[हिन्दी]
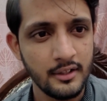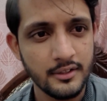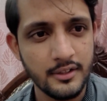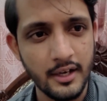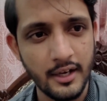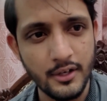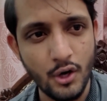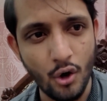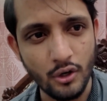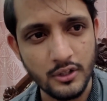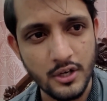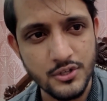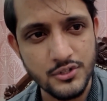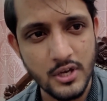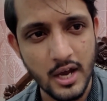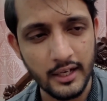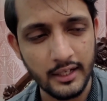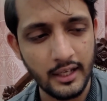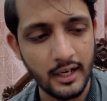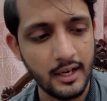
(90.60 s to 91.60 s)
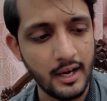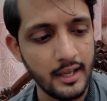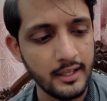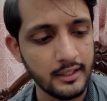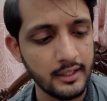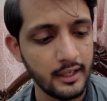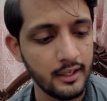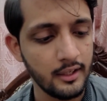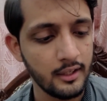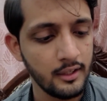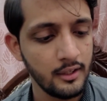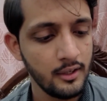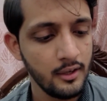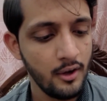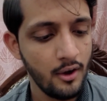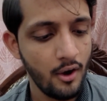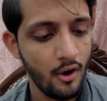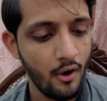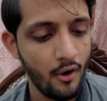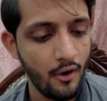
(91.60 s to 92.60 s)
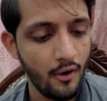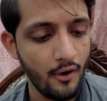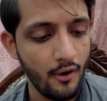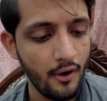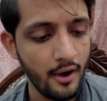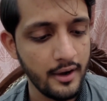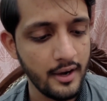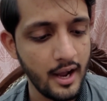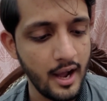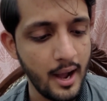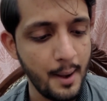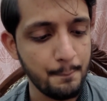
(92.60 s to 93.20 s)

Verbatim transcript: ये डॉक्टर जाकिर नाइक हैं और